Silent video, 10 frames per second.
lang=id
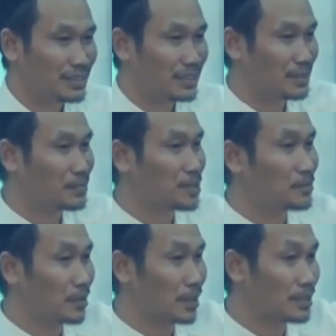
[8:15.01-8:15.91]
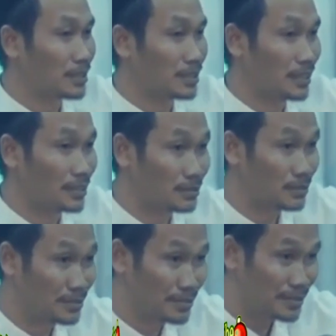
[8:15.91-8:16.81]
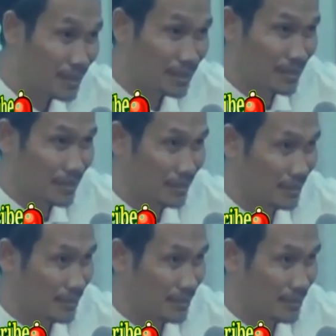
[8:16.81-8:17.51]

tetap dimulai dari satu titik